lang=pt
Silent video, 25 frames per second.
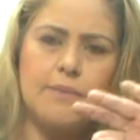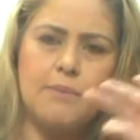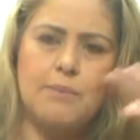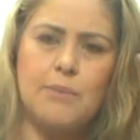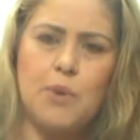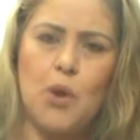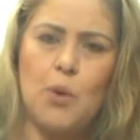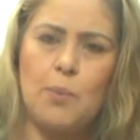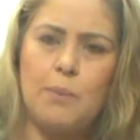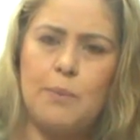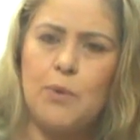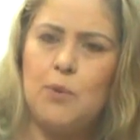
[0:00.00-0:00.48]

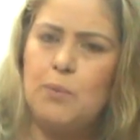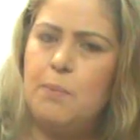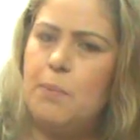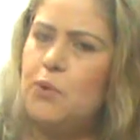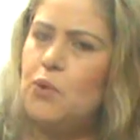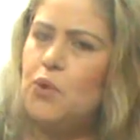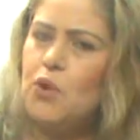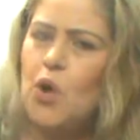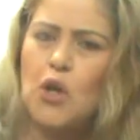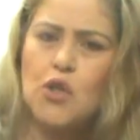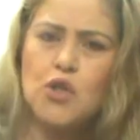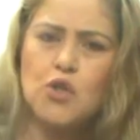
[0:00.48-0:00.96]
Pro,
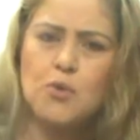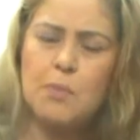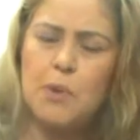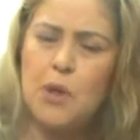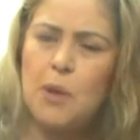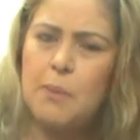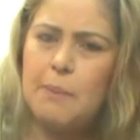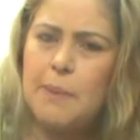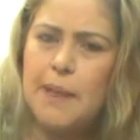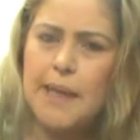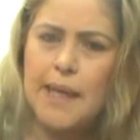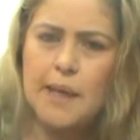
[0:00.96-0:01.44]
todos os
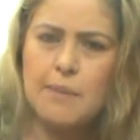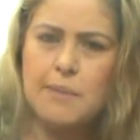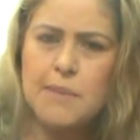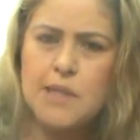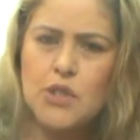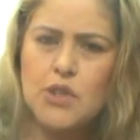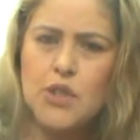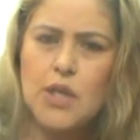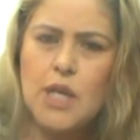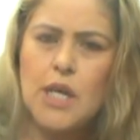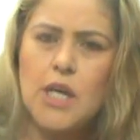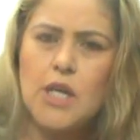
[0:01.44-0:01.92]

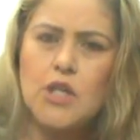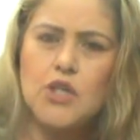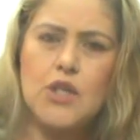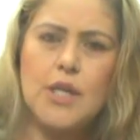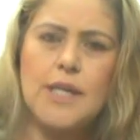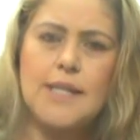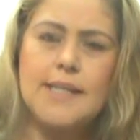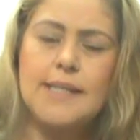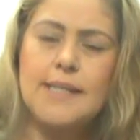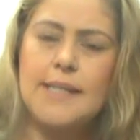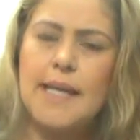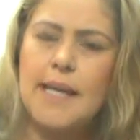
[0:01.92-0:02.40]
problemas
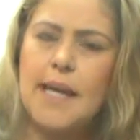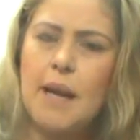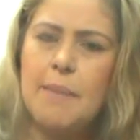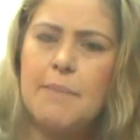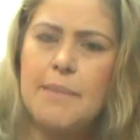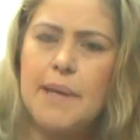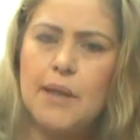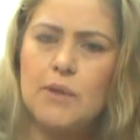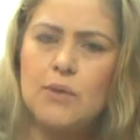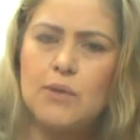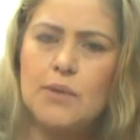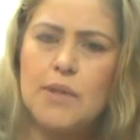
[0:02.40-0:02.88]
de
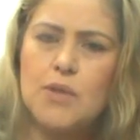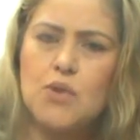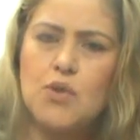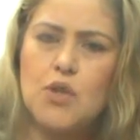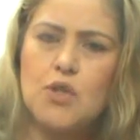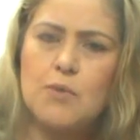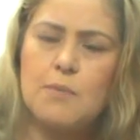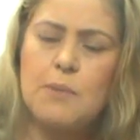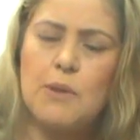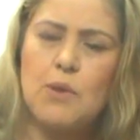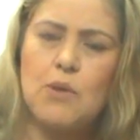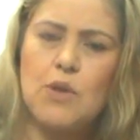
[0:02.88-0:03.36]
ressecamento das
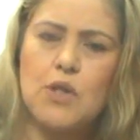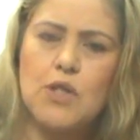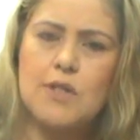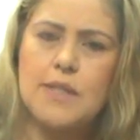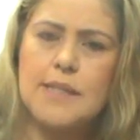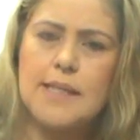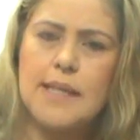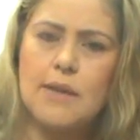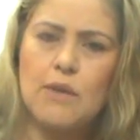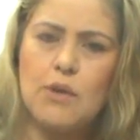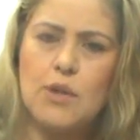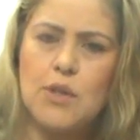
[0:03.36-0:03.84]
suas perucas
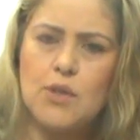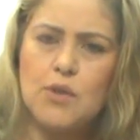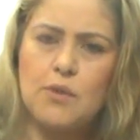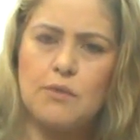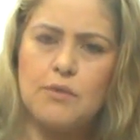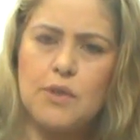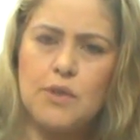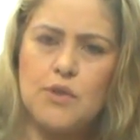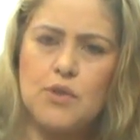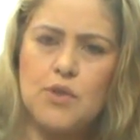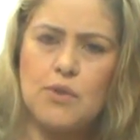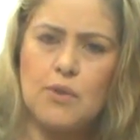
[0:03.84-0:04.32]
serão
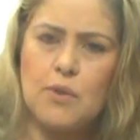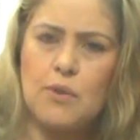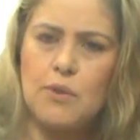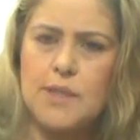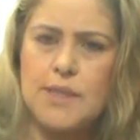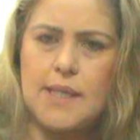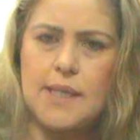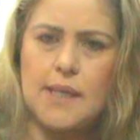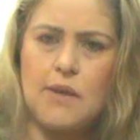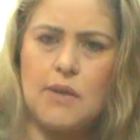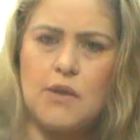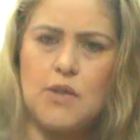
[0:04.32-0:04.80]
resolvidos com,
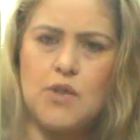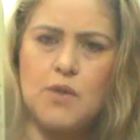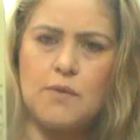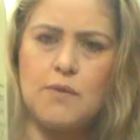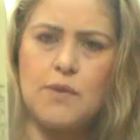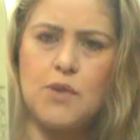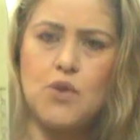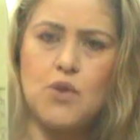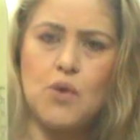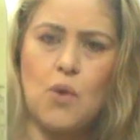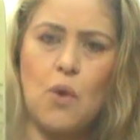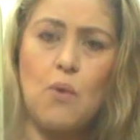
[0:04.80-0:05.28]
serão
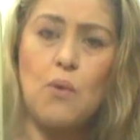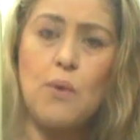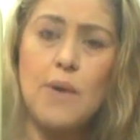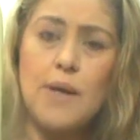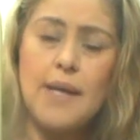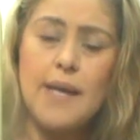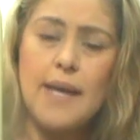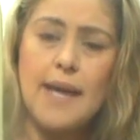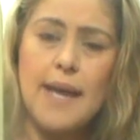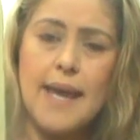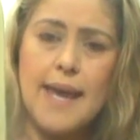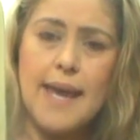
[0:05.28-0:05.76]
resolvidos com
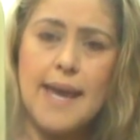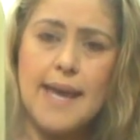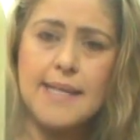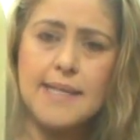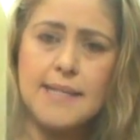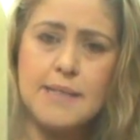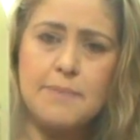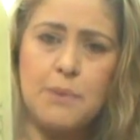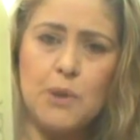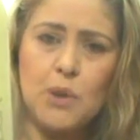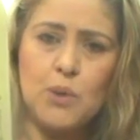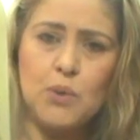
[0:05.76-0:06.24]

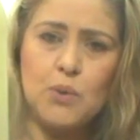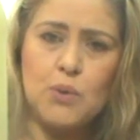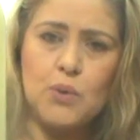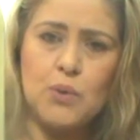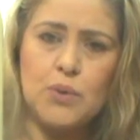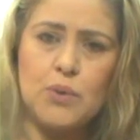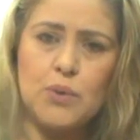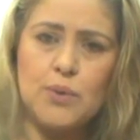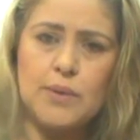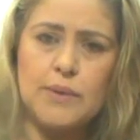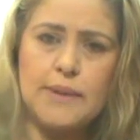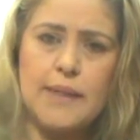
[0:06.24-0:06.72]
esse
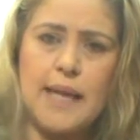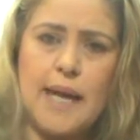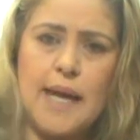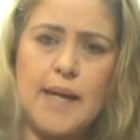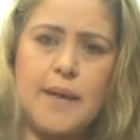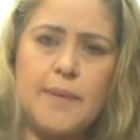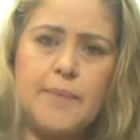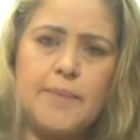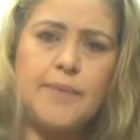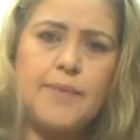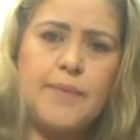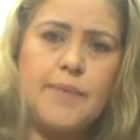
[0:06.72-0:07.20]
produto,
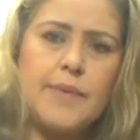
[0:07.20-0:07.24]
tá?